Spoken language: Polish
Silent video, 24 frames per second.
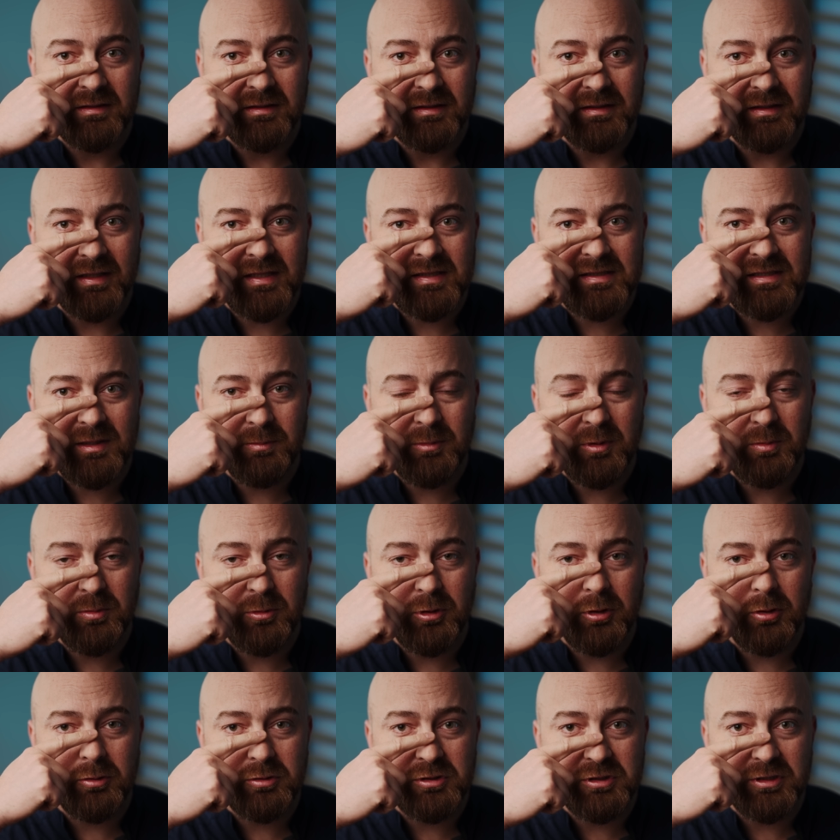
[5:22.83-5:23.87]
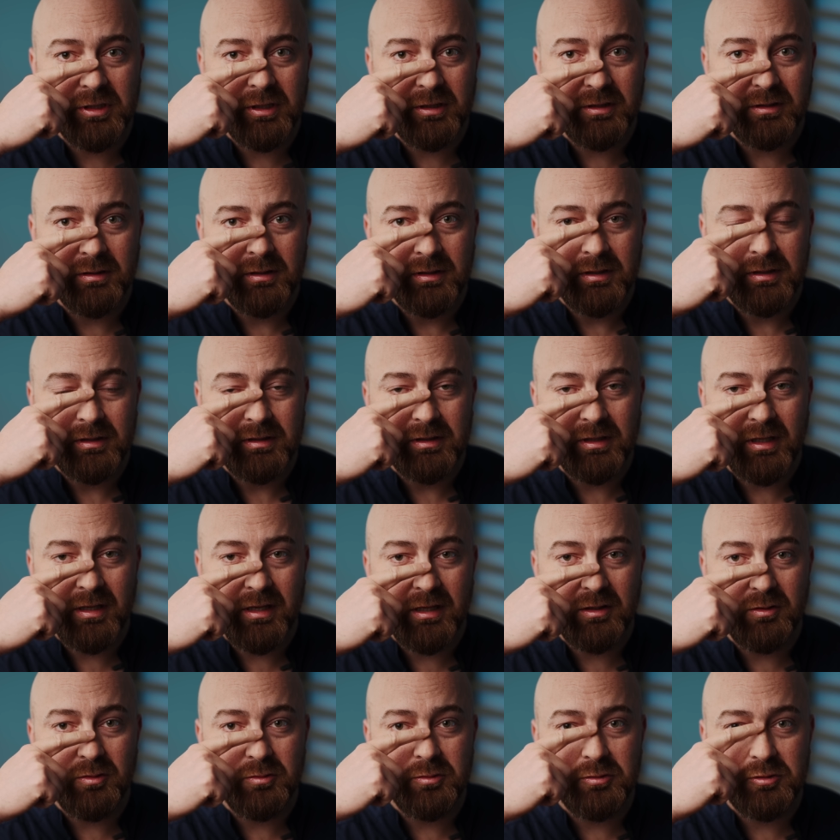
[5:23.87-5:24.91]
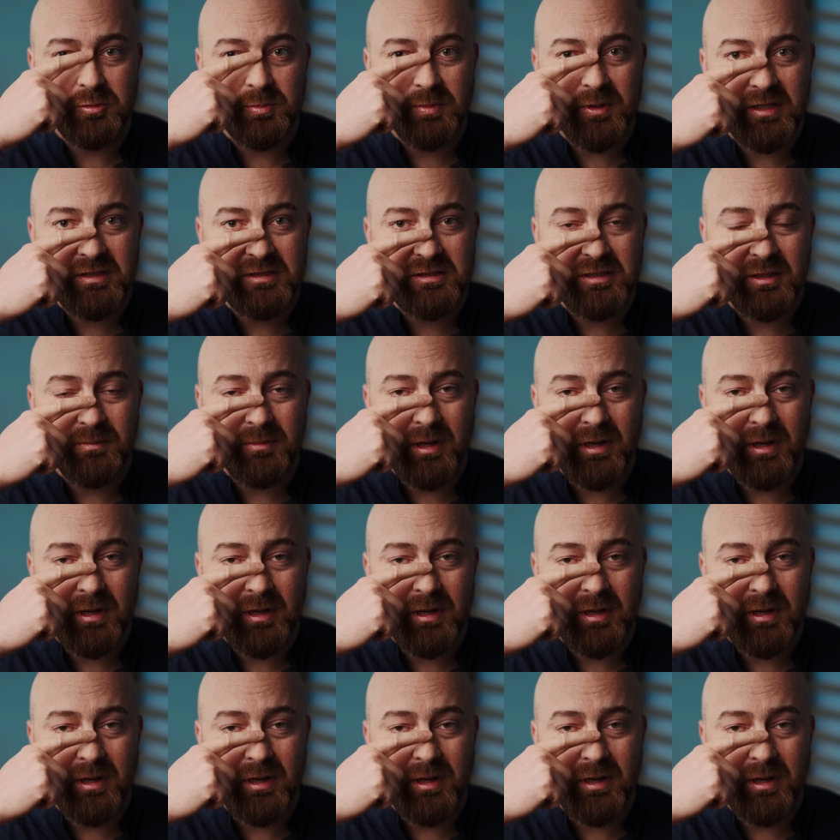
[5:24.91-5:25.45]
na samym nosie, na jego grzbiecie